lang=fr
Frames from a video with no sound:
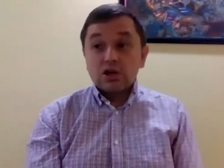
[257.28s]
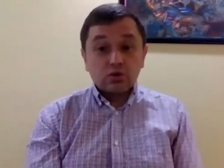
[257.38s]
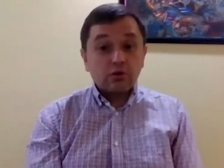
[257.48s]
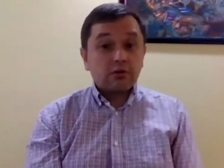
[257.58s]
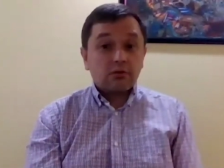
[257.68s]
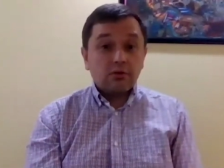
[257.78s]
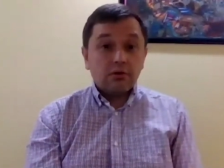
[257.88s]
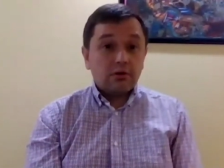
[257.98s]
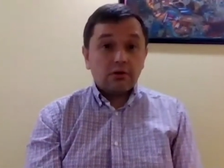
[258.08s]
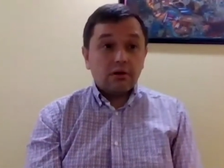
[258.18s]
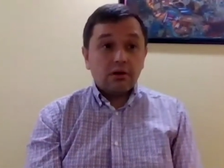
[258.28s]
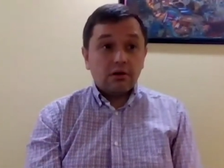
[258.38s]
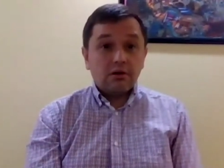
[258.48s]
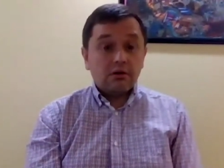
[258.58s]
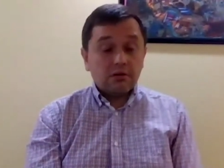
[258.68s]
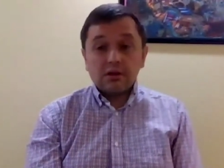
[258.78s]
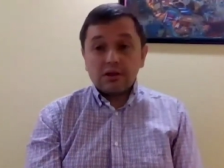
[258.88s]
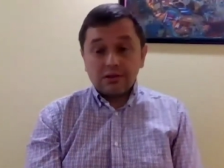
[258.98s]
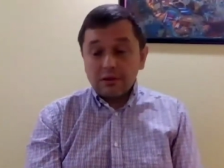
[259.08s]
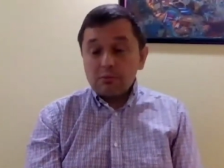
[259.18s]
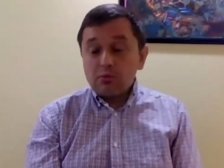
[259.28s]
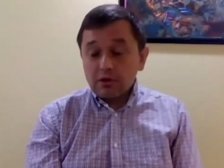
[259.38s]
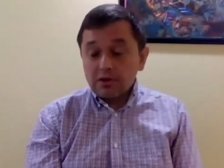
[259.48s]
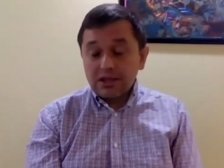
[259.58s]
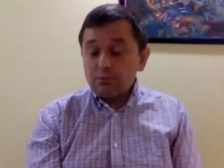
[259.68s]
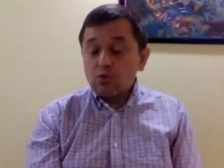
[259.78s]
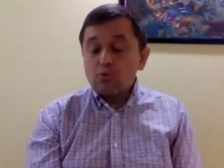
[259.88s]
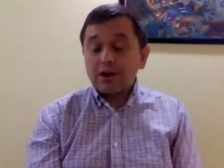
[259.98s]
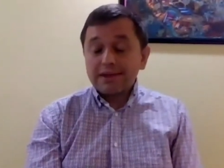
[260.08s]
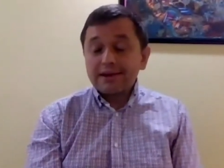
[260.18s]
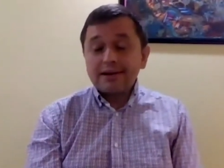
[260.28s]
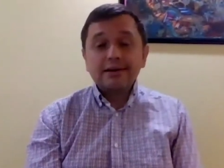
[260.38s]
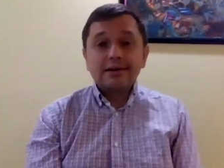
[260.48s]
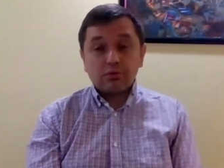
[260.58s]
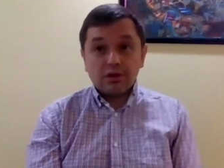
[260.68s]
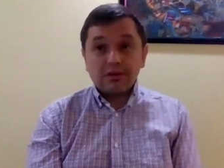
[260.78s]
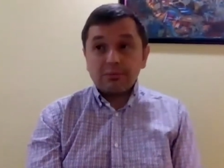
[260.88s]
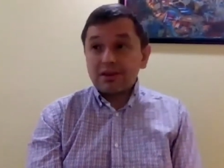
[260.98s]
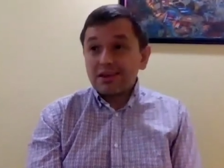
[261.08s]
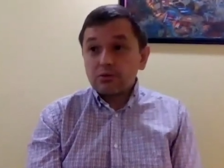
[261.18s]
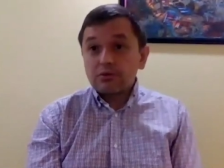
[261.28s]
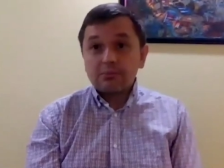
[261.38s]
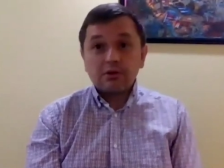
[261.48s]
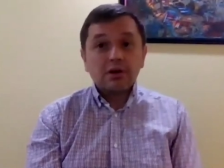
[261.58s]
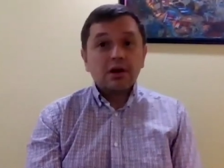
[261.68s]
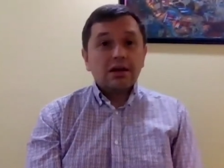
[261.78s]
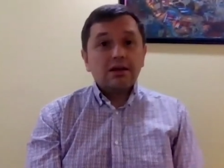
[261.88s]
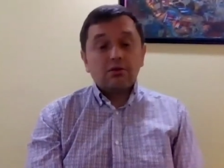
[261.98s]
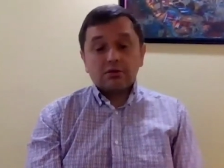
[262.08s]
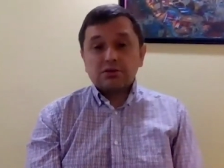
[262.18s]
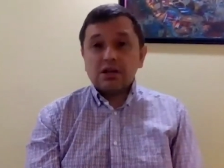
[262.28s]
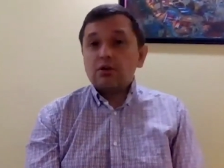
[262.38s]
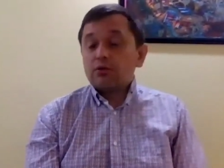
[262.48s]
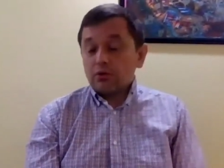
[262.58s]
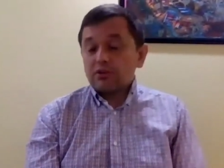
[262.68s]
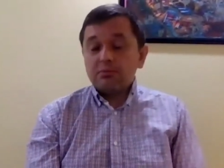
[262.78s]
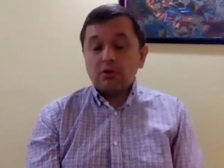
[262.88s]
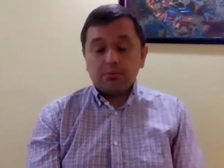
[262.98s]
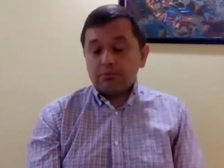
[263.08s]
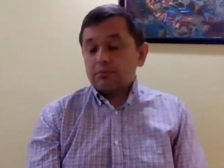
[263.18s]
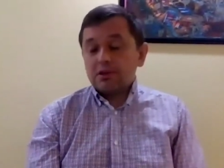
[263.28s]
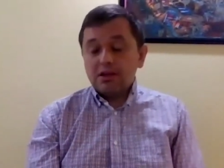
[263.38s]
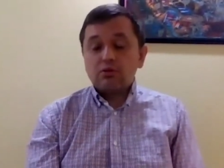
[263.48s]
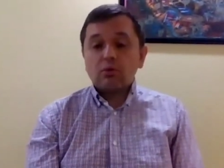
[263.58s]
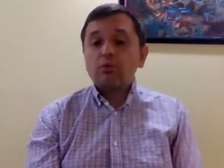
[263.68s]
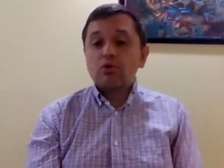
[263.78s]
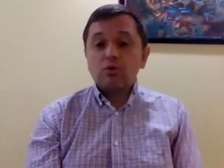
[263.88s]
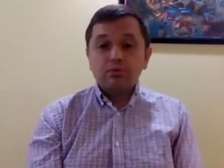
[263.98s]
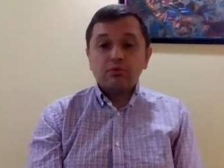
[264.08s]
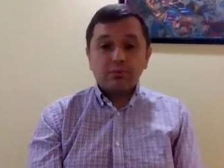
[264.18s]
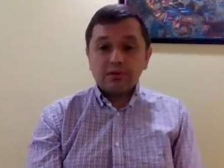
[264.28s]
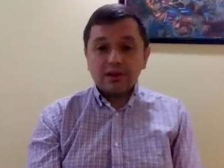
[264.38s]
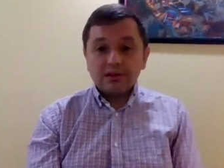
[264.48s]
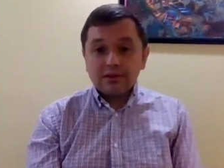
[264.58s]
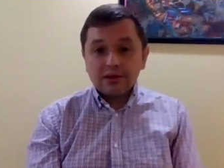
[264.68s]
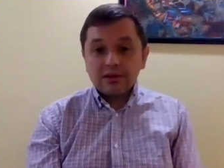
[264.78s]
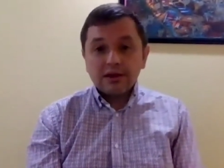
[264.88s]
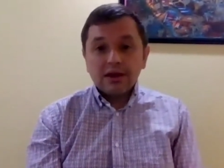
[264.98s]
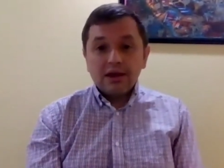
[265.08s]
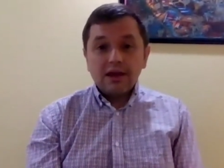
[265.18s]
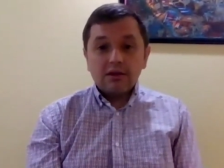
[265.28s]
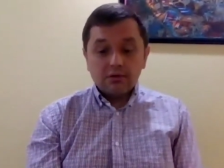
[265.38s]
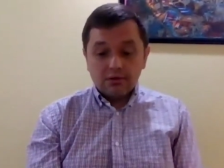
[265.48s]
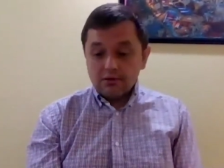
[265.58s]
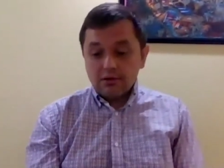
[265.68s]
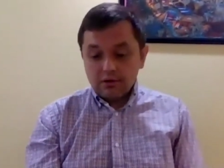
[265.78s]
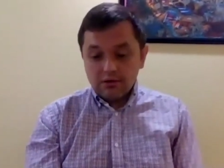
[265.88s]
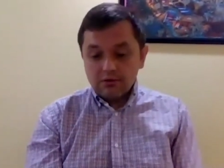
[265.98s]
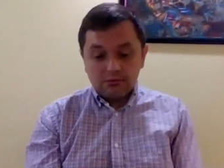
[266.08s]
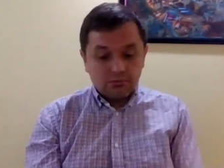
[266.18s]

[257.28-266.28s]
Chose que, euh, qui est beaucoup moins le cas pour les Américains notamment. J'ai le sentiment qu'ils sont beaucoup plus spécialisés et que euh,